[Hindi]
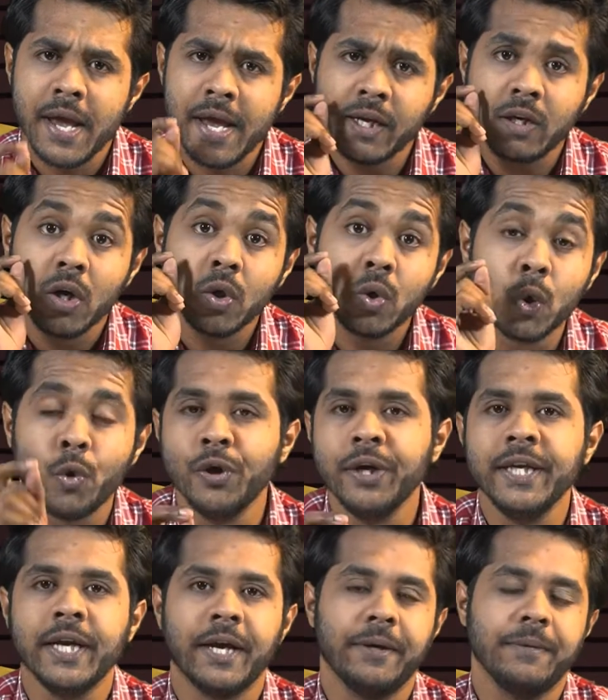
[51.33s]
एक
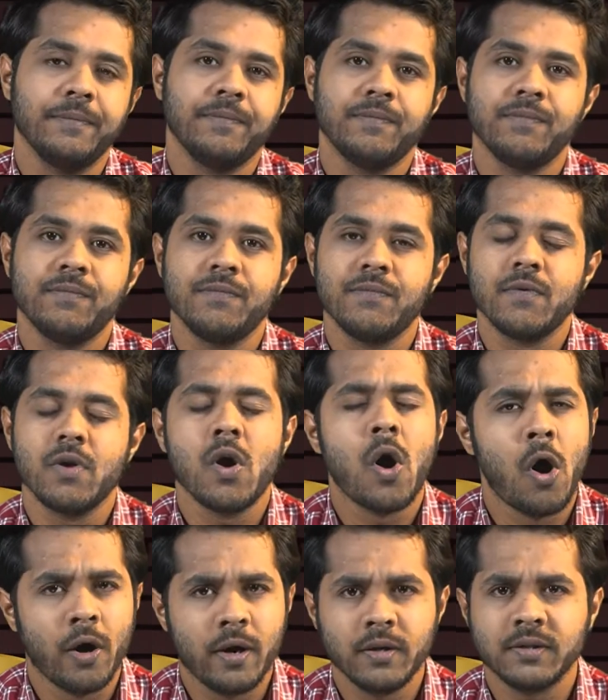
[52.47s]
गृहिणी है
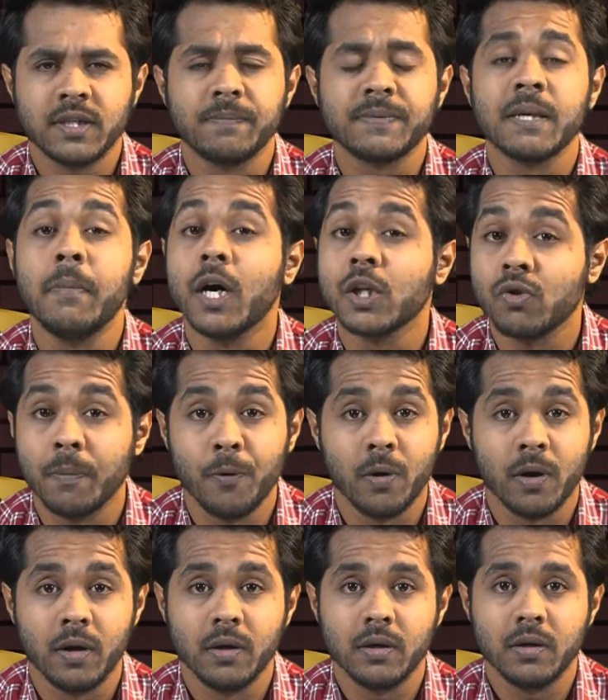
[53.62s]
और सबसे
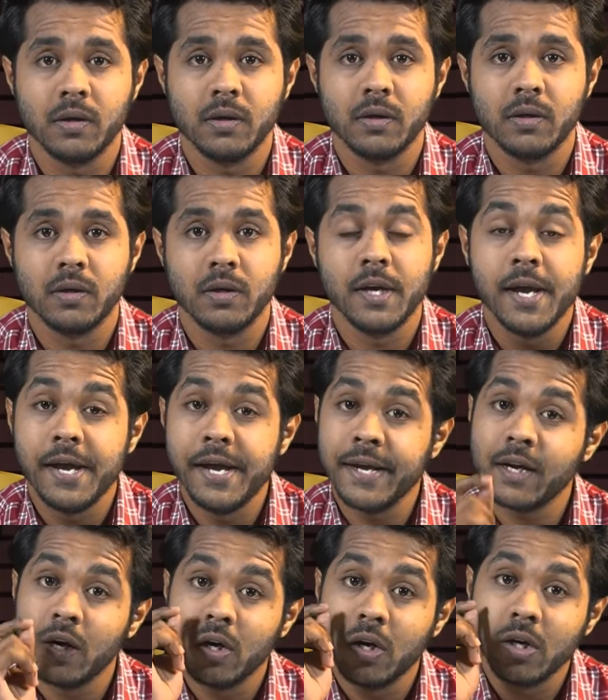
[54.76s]
महत्वपूर्ण
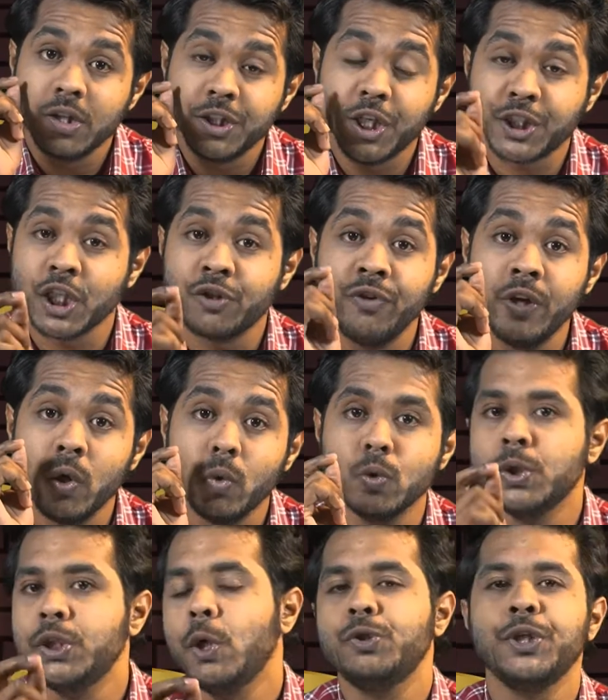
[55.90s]
एक यशस्वी
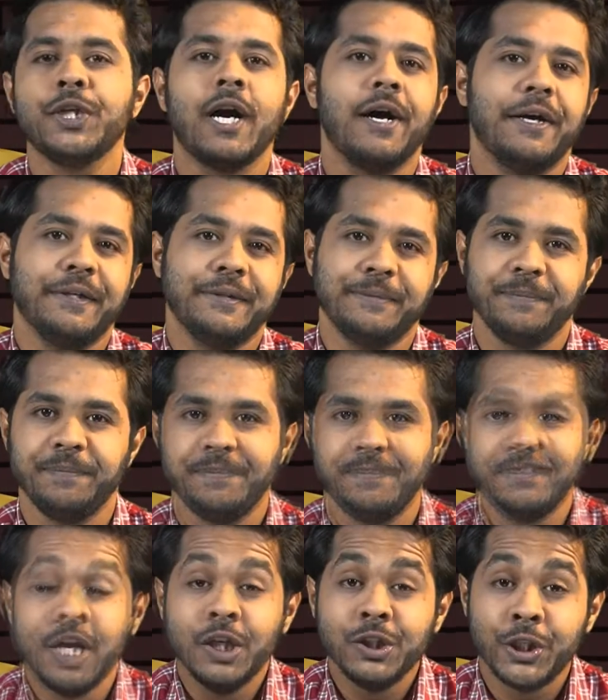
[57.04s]
उद्योजिका है
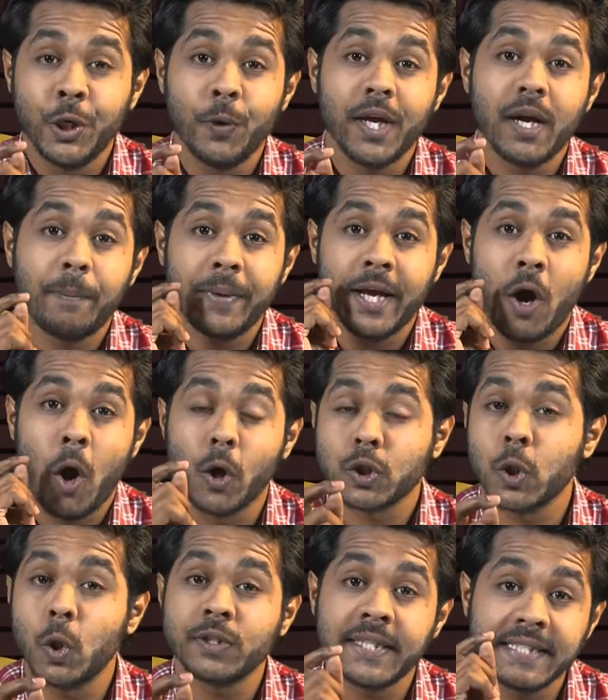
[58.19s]
जिन्होंने अपने
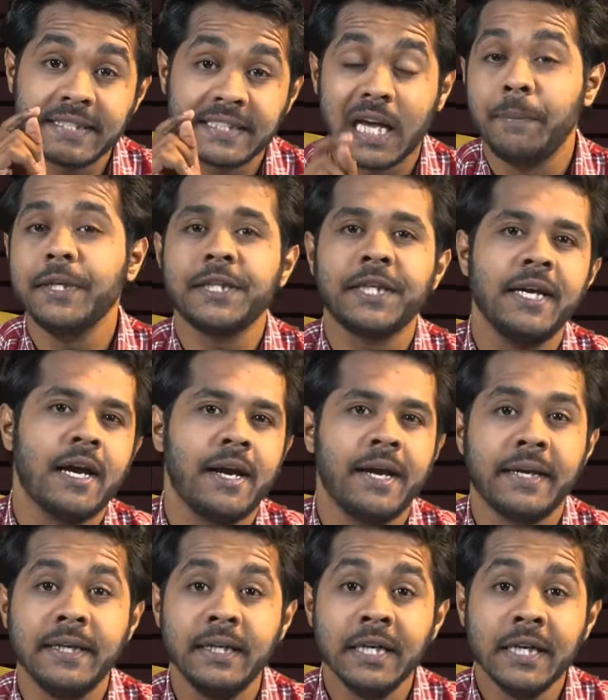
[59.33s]
हौसलों से यह साबित किया है
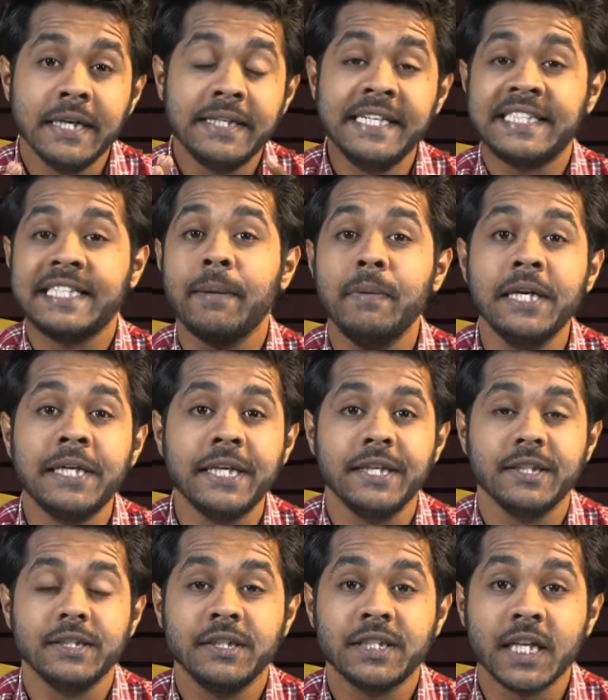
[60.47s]
कि डिसेबिलिटी
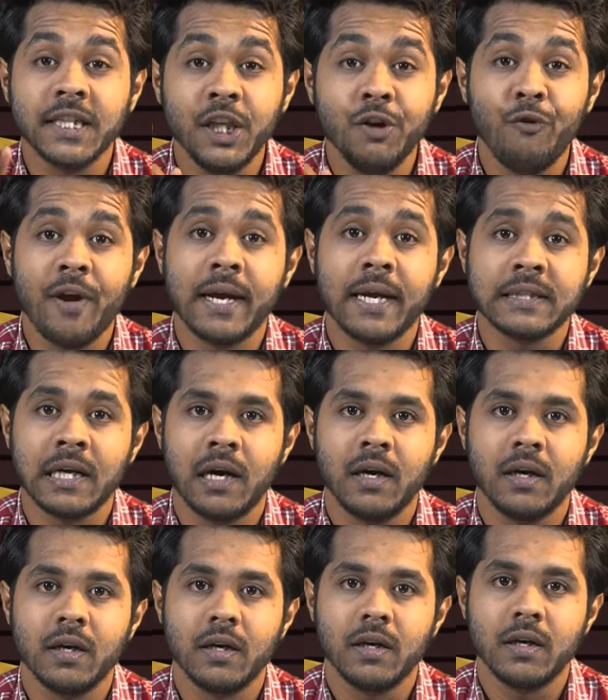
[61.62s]
या दिव्यांगता
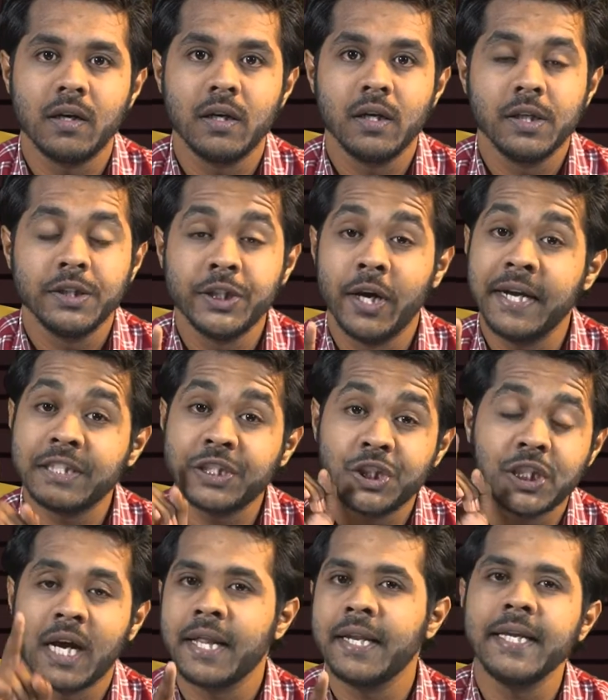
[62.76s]
यह एक
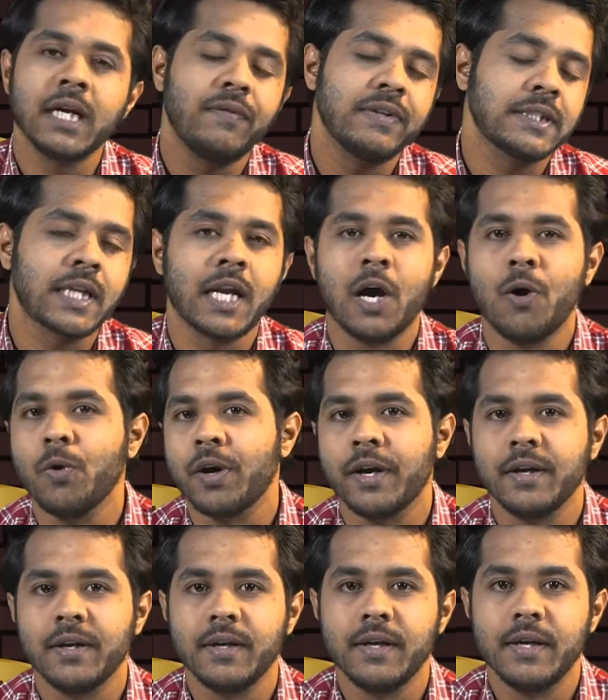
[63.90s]
शारीरिक अवस्था ना होकर
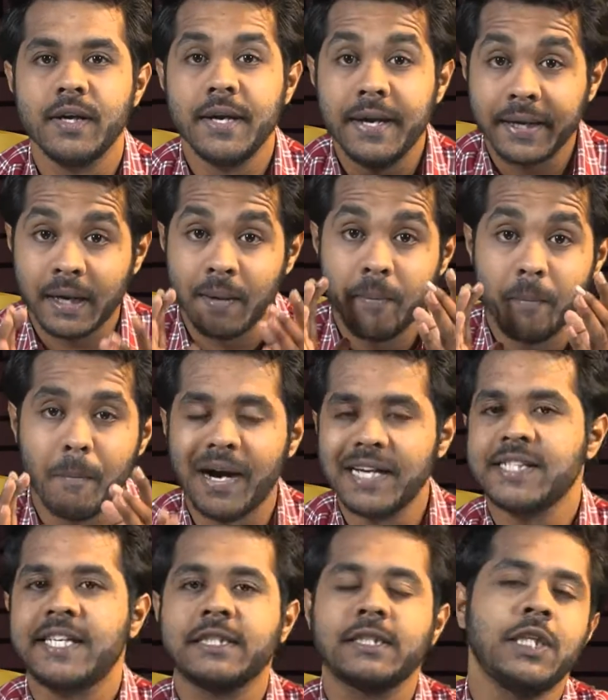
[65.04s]
एक
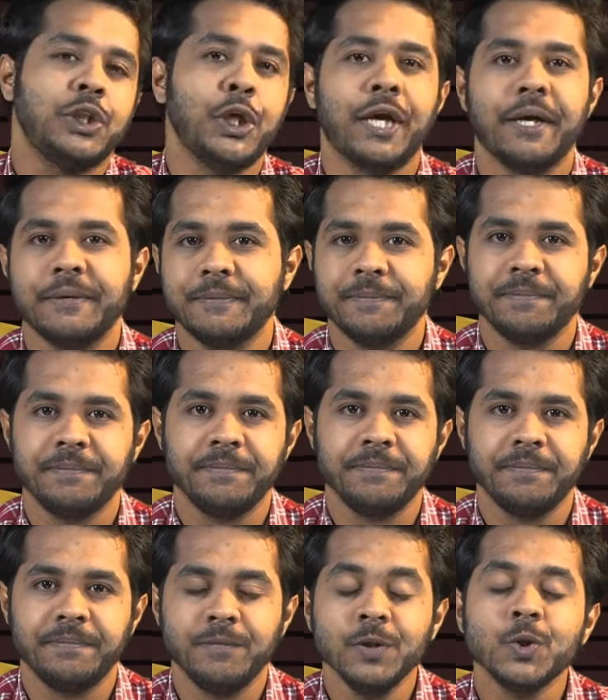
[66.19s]
मानसिक स्थिति है
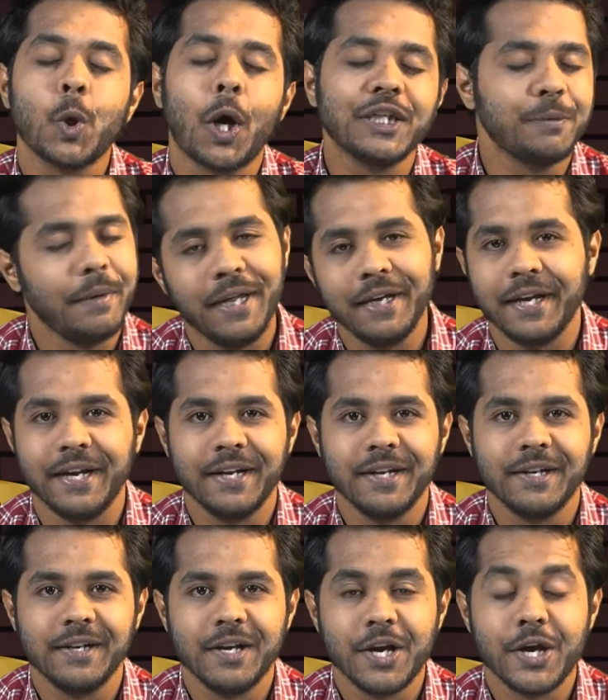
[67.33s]
तो आज मिलेंगे
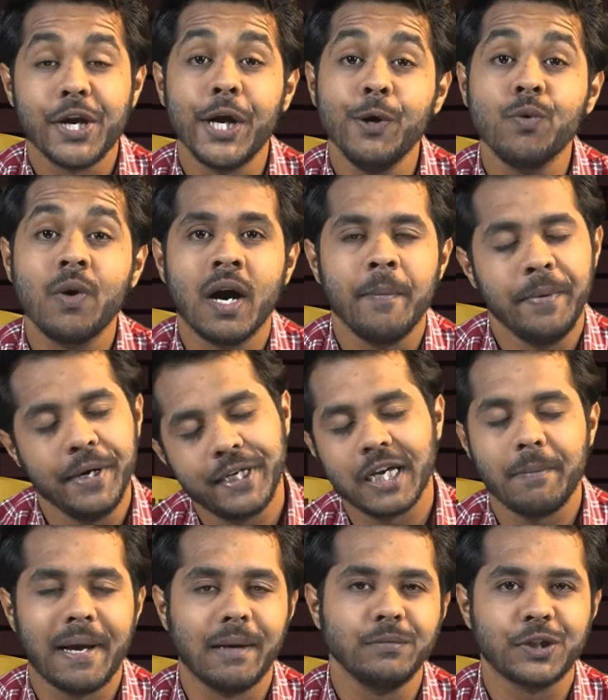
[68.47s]
रेणुका बिडकर
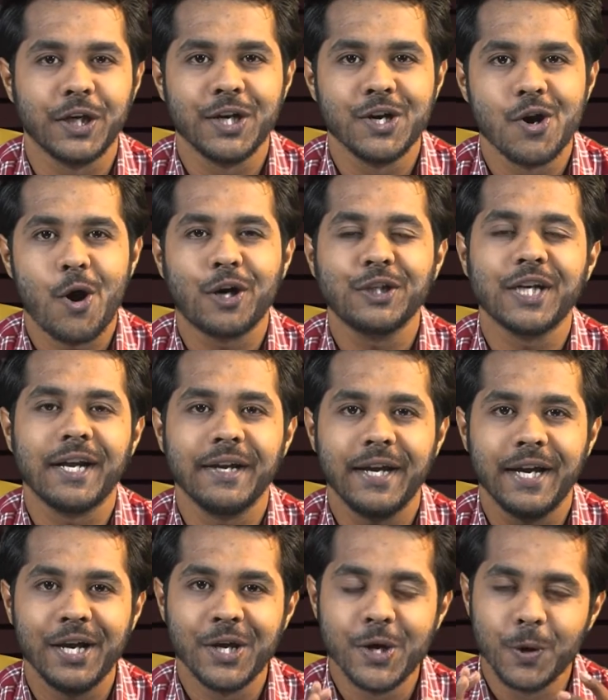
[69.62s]
मैम से और
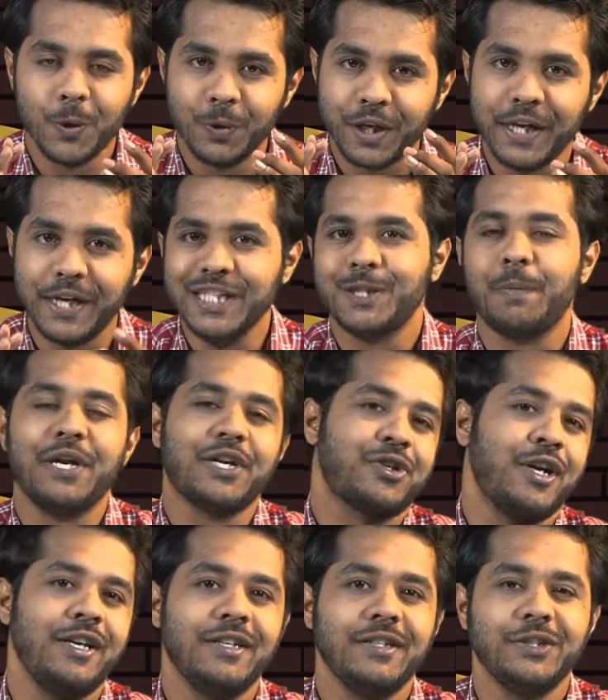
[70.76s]
जानेंगे उनकी
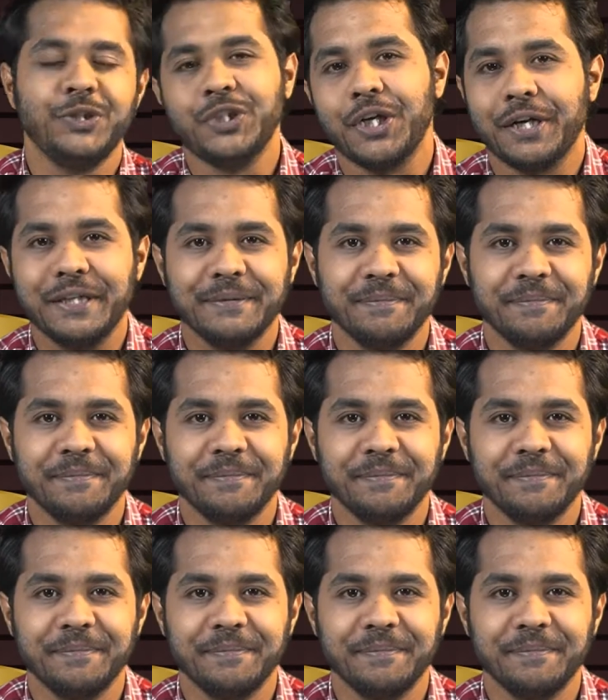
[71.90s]
इंस्पिरेशनल जर्नी